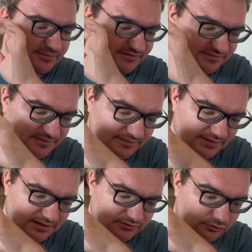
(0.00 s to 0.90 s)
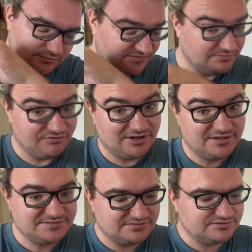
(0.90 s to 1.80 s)
presse. Donc comme ça, ça me fera
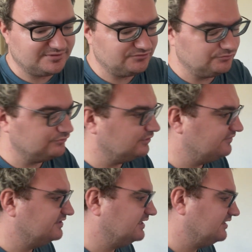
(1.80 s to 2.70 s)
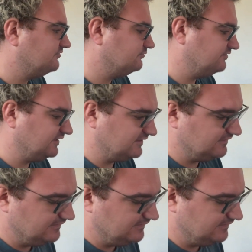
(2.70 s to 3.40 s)
un service presse de lui avec action vérité.